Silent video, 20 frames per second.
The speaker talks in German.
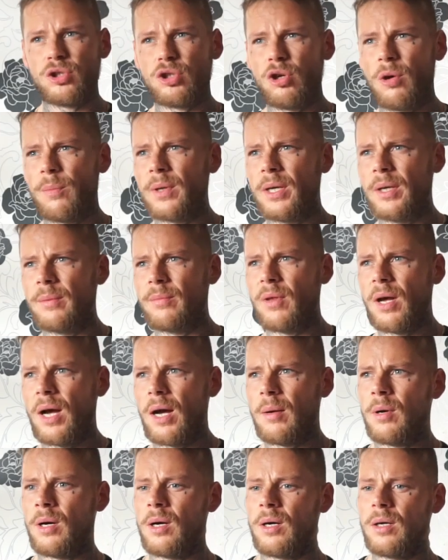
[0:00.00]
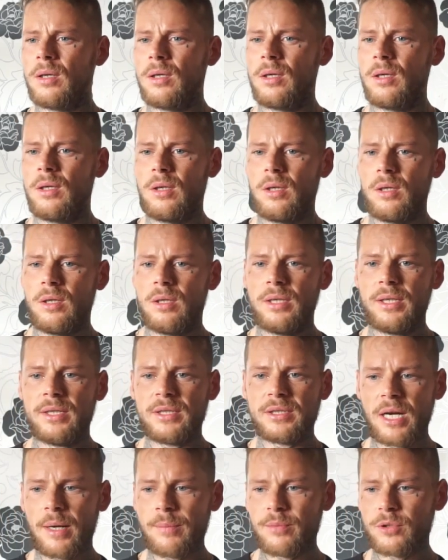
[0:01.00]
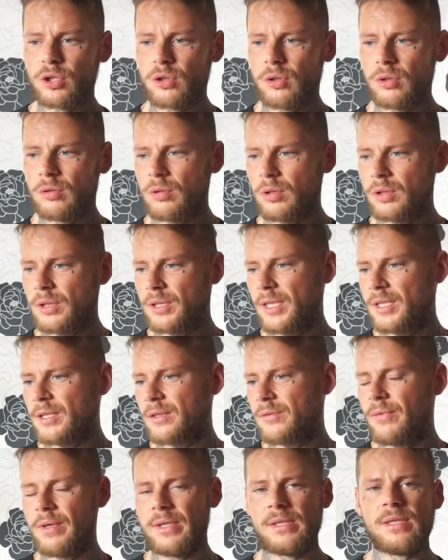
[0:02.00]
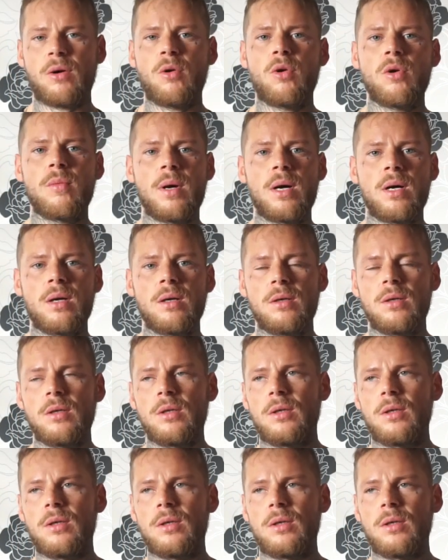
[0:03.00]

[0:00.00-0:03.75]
Shop gibt, aber ich hab's schon, dann testen wir es auch mal.